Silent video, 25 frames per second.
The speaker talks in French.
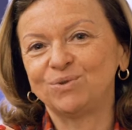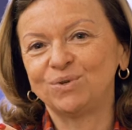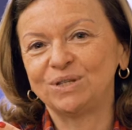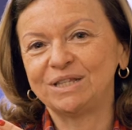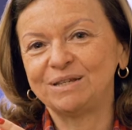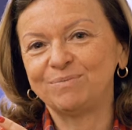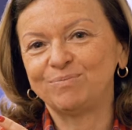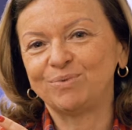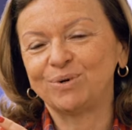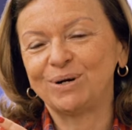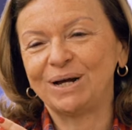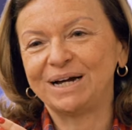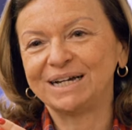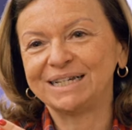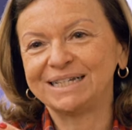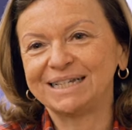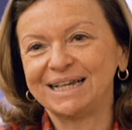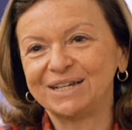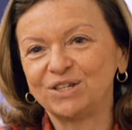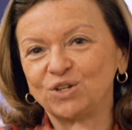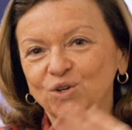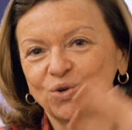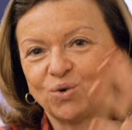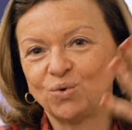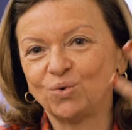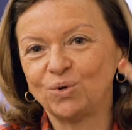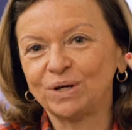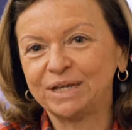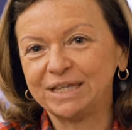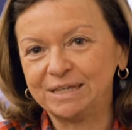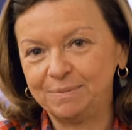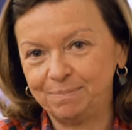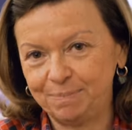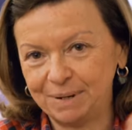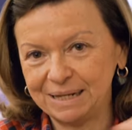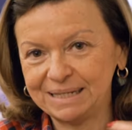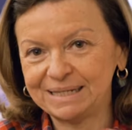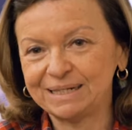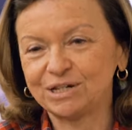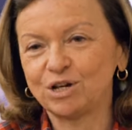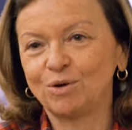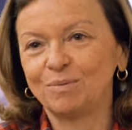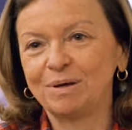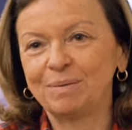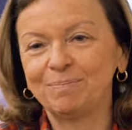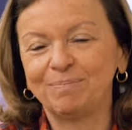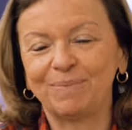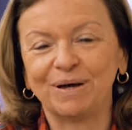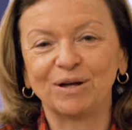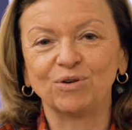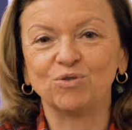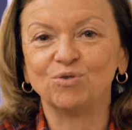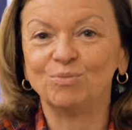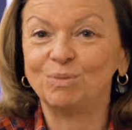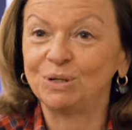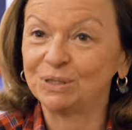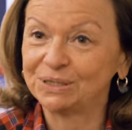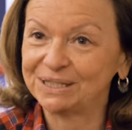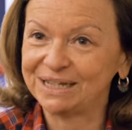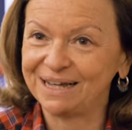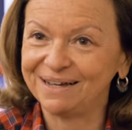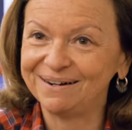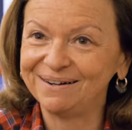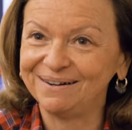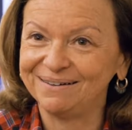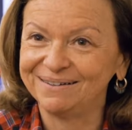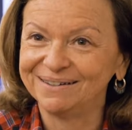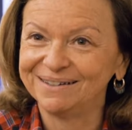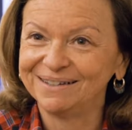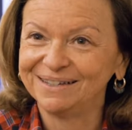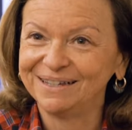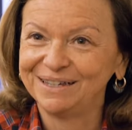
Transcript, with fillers: de dépolarisation qui passe quand même par le mental,